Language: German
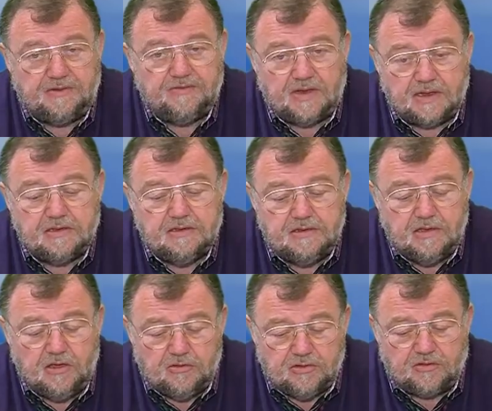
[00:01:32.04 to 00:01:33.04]
dann sage ich,
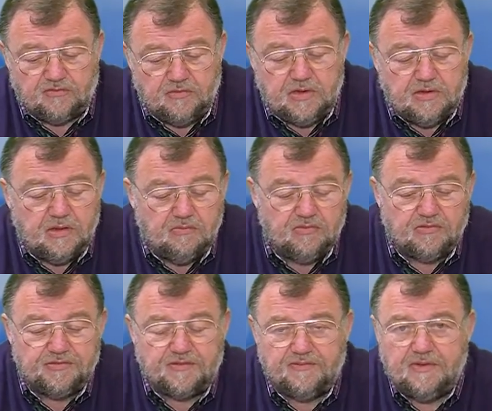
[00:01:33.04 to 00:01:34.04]
das wiegt eben
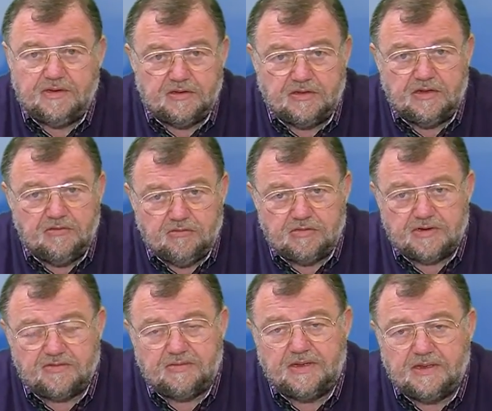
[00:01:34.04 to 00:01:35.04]
so und so viel, ein Kilo
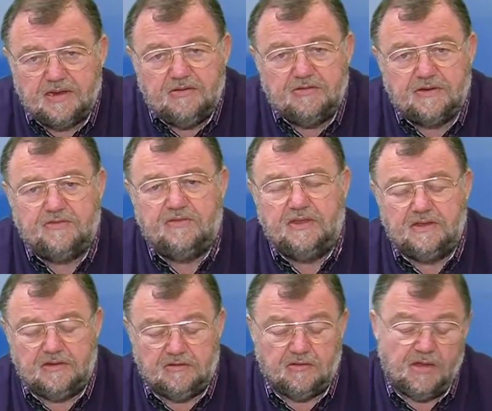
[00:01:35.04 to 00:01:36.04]
oder zwei Kilo oder
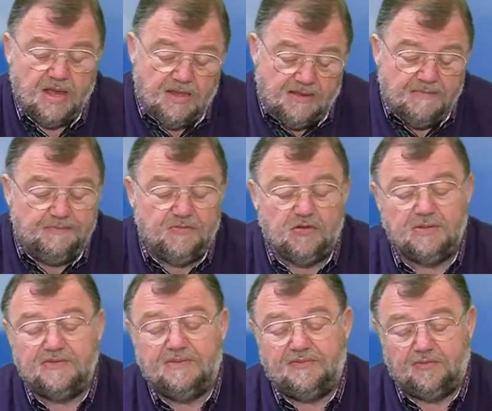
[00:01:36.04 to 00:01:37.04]
zehn Kilo. So
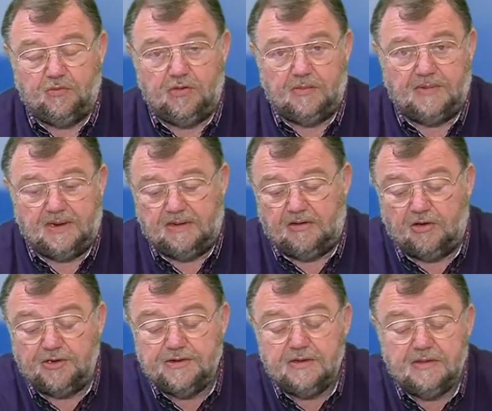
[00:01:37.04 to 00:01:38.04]
was war früher mal.
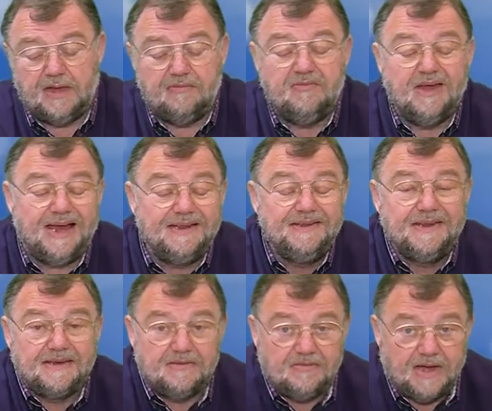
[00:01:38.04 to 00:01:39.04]
Heute haben wir
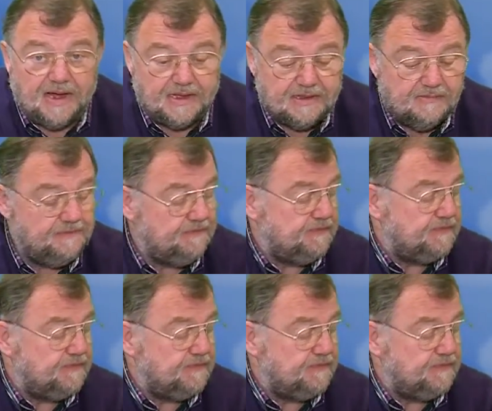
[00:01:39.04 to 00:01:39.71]
andere Wagen,